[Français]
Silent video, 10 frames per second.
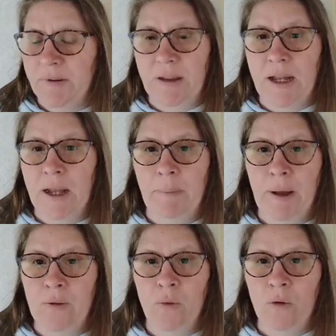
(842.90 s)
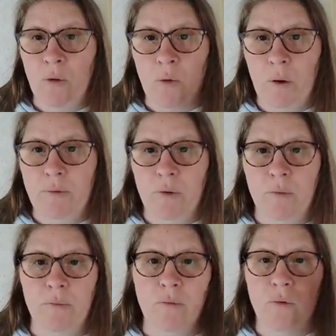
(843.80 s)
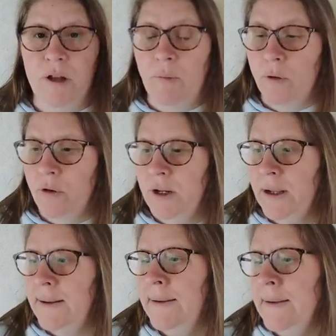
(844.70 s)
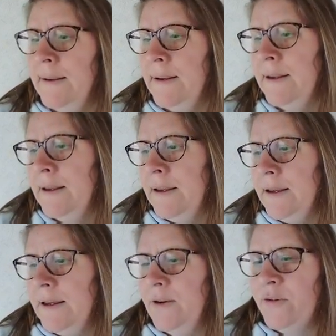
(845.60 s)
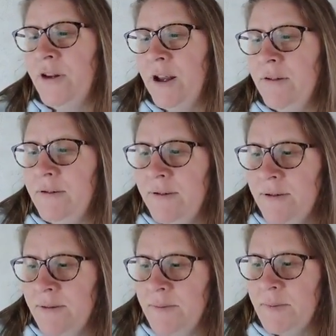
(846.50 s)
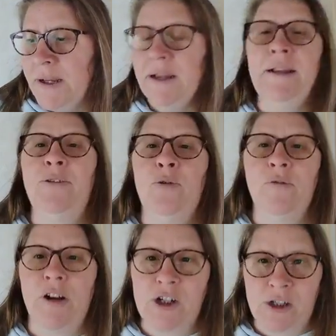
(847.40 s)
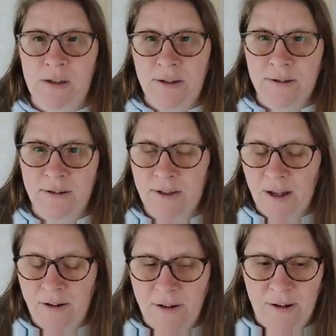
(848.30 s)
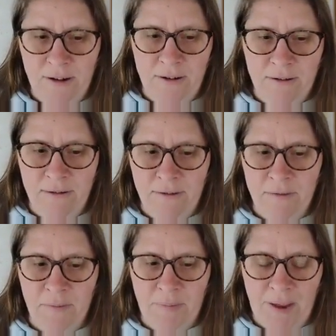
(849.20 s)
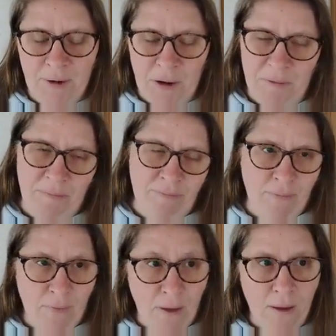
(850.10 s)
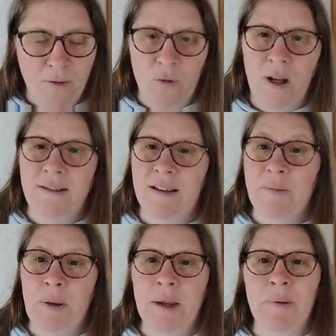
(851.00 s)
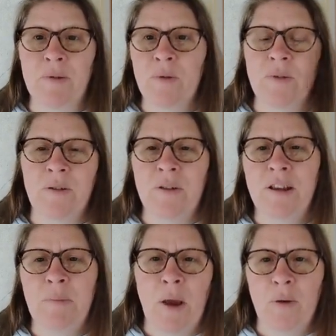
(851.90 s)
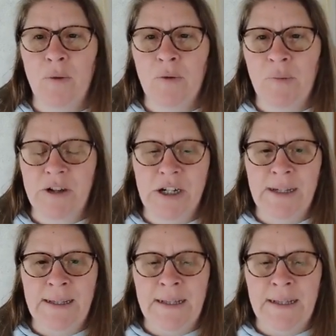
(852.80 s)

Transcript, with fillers: parce qu'elle n'a pas d'autre endroit parce que l'autre l'abandonne là. Et au final, euh, bah, elle est une vache, hein, c'est ce qu'elle dit. Euh, alors, cela s'explique parce que c'est une expérience, machin.